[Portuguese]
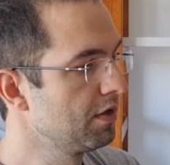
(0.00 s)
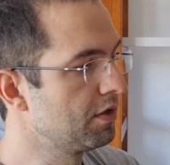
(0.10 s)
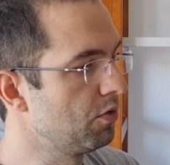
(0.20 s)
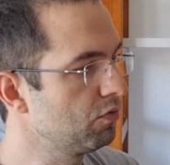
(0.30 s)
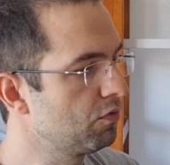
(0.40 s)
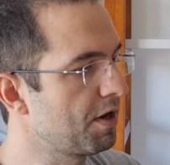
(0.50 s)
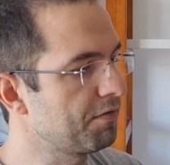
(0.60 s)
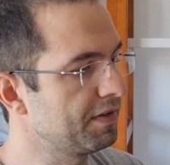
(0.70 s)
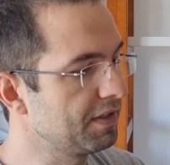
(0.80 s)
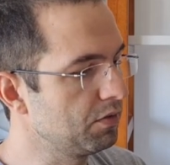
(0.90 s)
Então tu
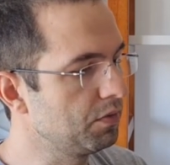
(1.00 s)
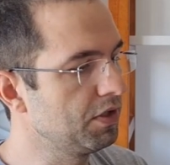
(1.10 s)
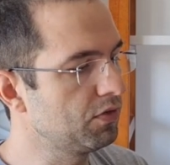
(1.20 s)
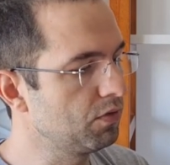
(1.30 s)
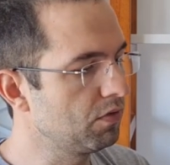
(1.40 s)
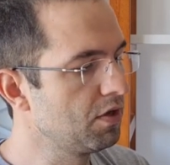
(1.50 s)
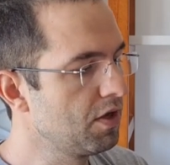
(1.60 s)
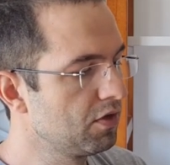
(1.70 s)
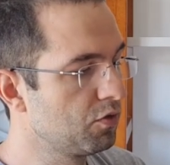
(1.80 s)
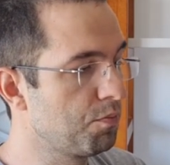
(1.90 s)
vai fazendo isso
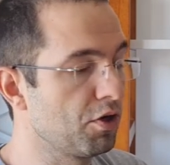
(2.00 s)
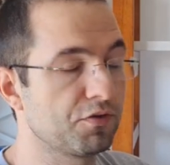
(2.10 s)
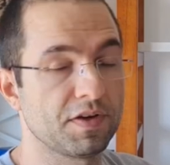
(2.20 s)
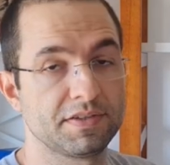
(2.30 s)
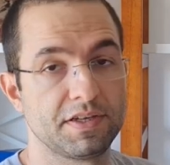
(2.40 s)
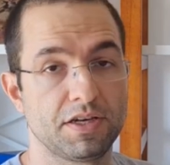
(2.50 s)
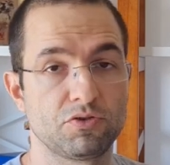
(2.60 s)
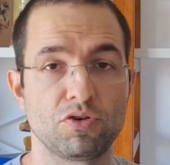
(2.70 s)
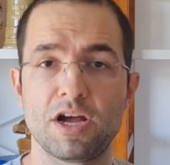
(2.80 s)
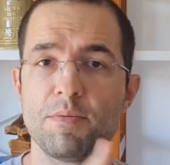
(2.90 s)
Tu pode fazer
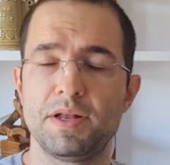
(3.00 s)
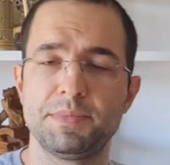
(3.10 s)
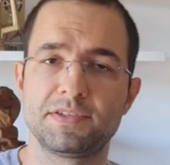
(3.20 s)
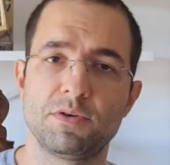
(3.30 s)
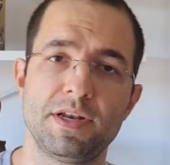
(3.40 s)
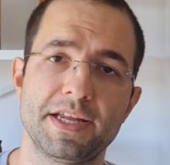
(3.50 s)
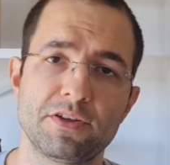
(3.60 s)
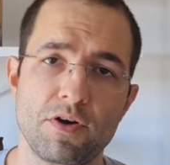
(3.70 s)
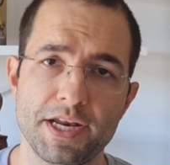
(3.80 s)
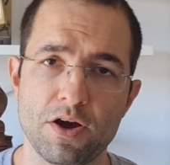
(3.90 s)
jogar uma missão
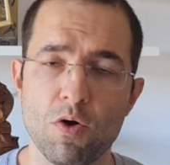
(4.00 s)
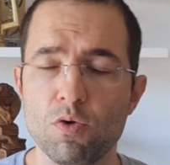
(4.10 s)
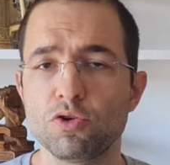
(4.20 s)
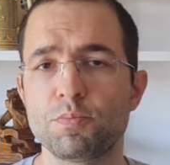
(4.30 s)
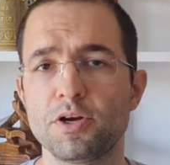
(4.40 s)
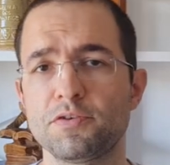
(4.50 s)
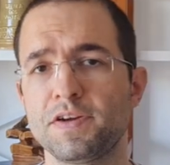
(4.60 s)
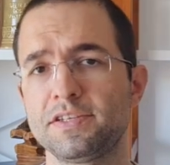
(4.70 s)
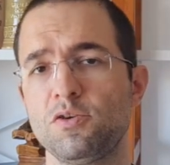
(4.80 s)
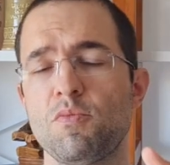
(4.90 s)
aleatória ou tu pode
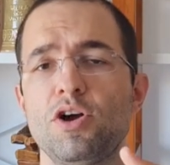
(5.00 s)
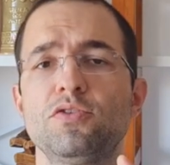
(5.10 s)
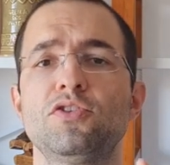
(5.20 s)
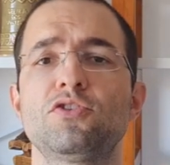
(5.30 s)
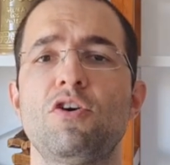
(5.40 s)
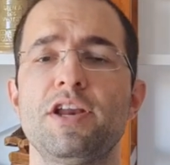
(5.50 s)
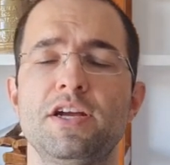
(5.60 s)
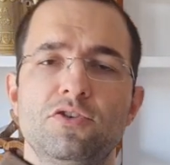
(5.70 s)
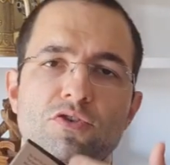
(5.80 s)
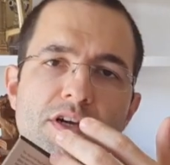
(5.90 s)
fazer no modo
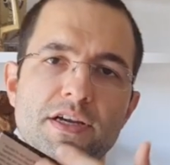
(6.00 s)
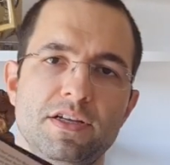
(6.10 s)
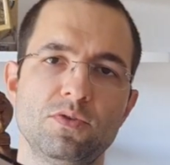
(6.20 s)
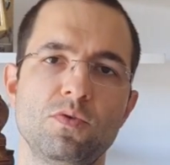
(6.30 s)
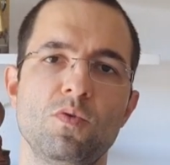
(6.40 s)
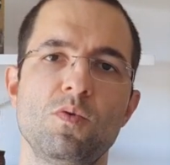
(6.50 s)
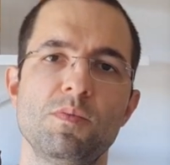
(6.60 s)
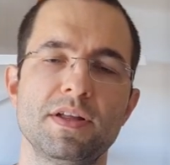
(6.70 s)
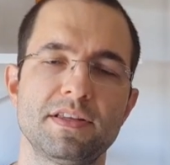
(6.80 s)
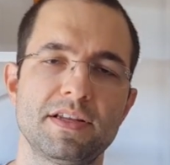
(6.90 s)
história, jogando
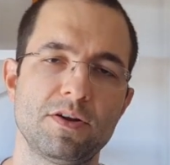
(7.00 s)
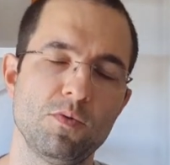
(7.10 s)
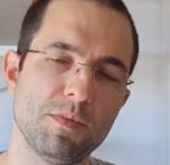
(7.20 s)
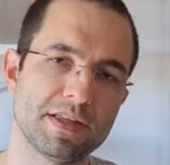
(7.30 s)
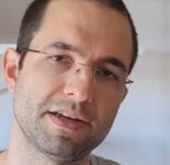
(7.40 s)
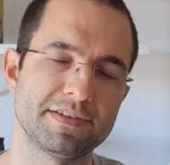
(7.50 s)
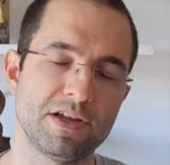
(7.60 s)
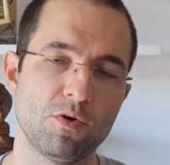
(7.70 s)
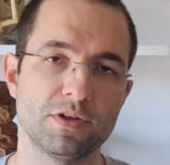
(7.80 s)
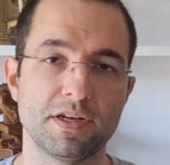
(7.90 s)
uma, uma atrás
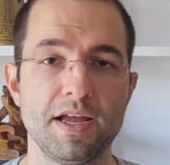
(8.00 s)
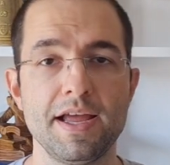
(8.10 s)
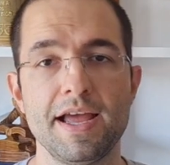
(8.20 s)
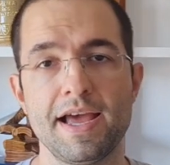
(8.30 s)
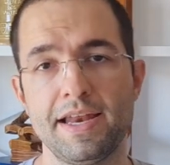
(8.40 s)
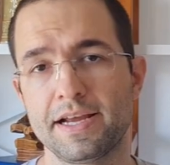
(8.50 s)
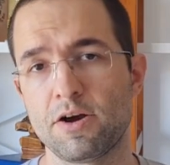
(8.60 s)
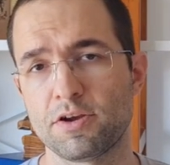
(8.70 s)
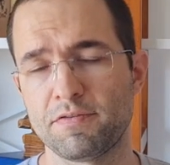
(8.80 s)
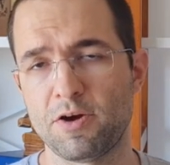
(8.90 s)
da outra. É
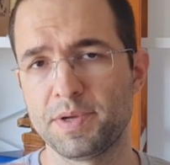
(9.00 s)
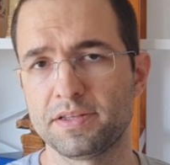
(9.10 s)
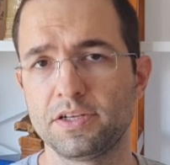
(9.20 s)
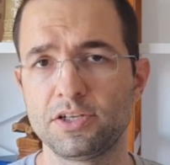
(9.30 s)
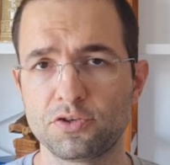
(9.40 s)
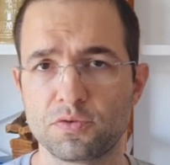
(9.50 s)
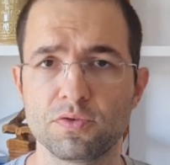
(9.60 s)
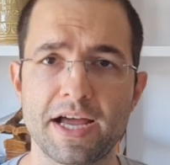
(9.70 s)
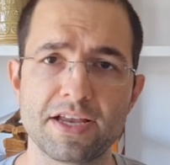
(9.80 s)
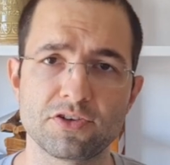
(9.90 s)
legal que vai aumentando a
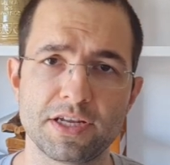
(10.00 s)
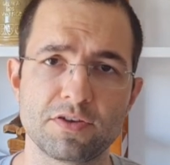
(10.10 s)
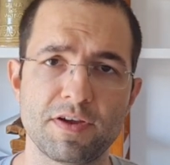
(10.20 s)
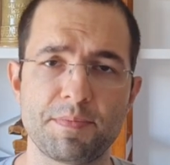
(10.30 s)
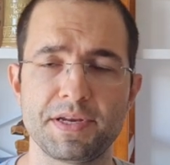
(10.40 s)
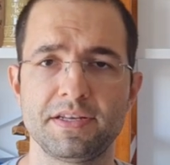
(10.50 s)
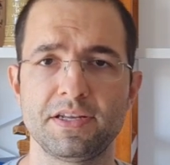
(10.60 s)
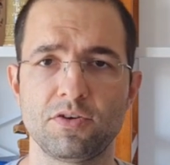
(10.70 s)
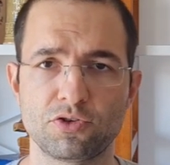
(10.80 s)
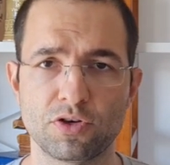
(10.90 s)
dificuldade, né? E tu vai
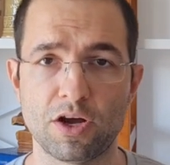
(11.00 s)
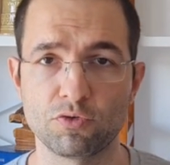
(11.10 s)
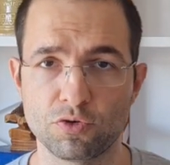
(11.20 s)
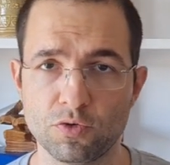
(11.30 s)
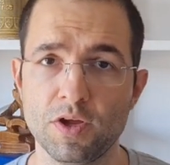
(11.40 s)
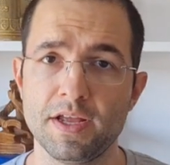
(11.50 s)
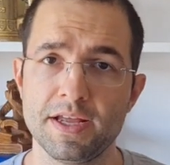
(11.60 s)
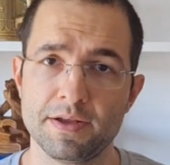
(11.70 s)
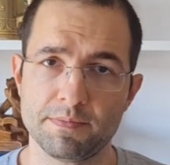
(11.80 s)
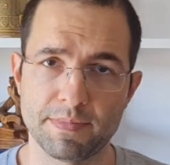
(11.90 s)
aprendendo a jogar o jogo
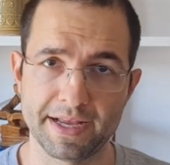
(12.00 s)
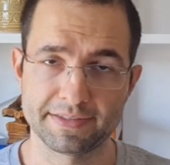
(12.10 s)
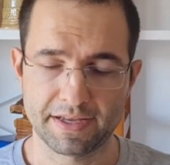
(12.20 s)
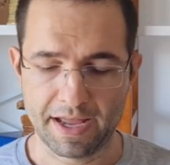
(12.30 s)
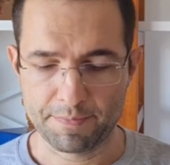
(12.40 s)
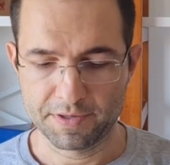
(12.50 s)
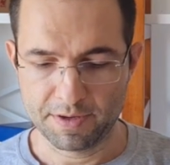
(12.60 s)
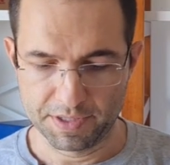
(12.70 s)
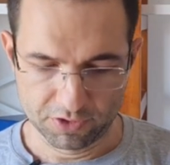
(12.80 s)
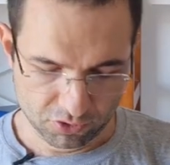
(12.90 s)
mais
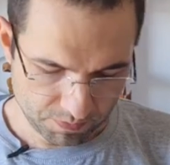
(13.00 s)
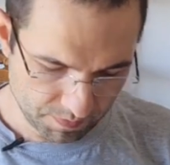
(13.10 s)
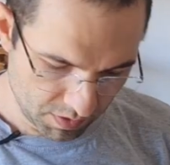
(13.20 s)
rapidamente.